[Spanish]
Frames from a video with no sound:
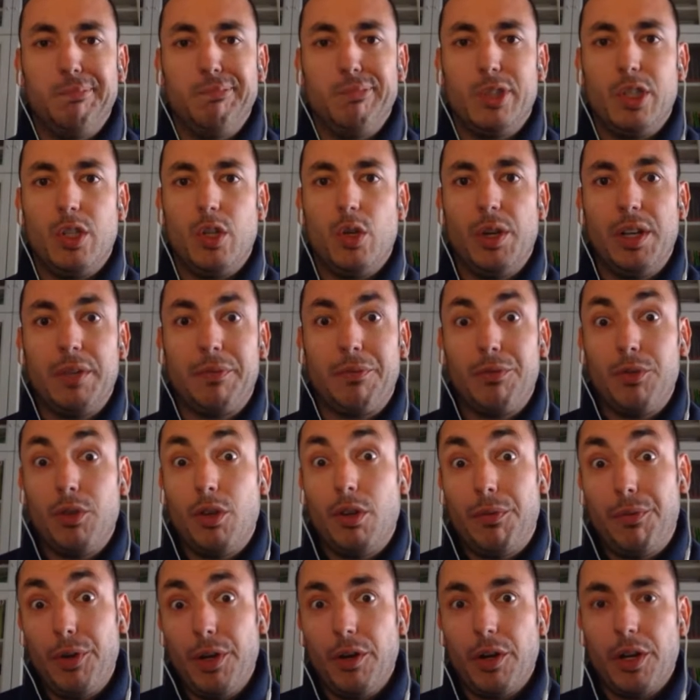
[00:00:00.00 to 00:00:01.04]
No, es, no,
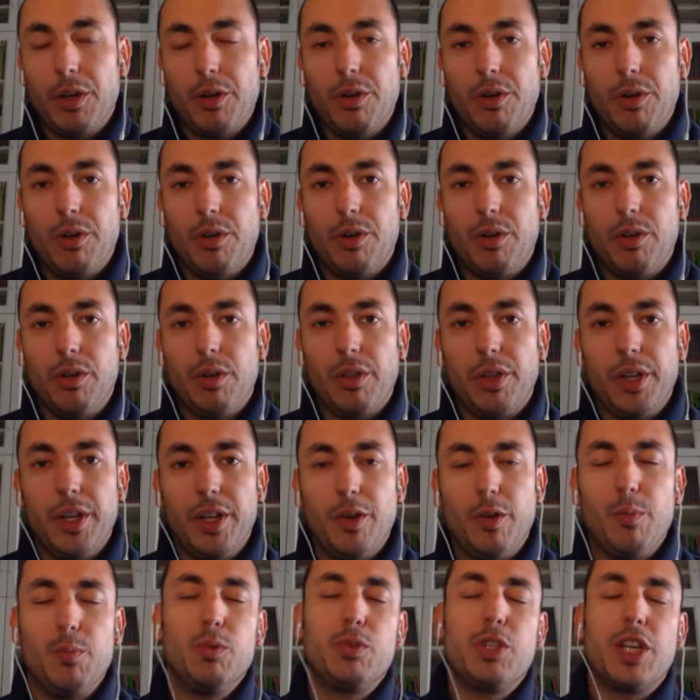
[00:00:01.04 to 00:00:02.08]
fue lo que nos
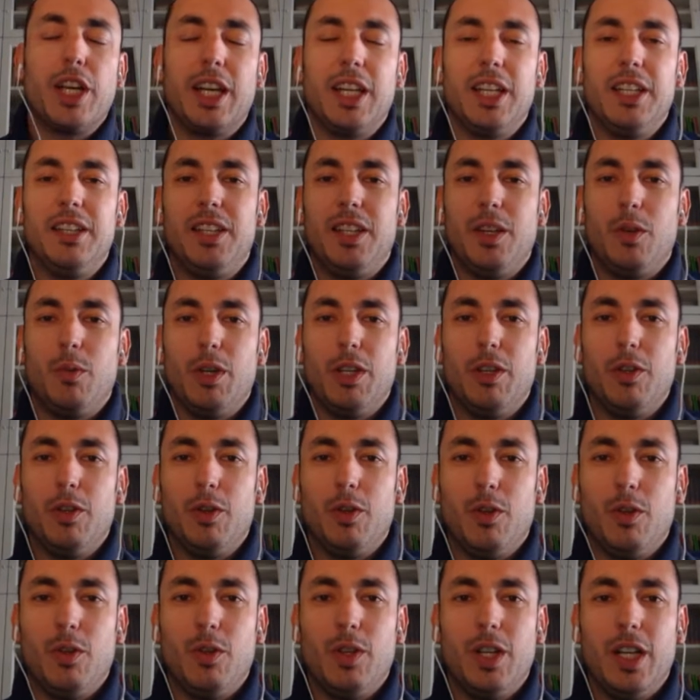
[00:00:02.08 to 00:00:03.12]
dijeron mucha gente
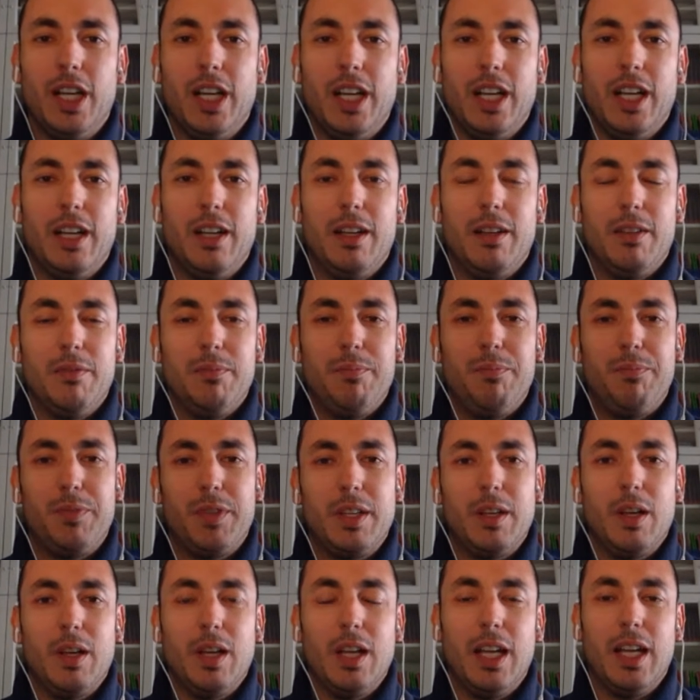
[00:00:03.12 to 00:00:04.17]
cuando
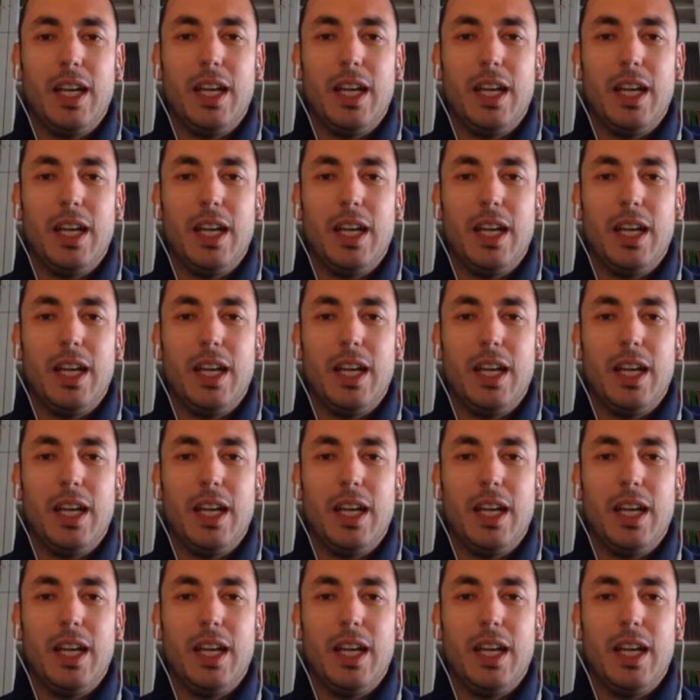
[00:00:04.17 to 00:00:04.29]
eh,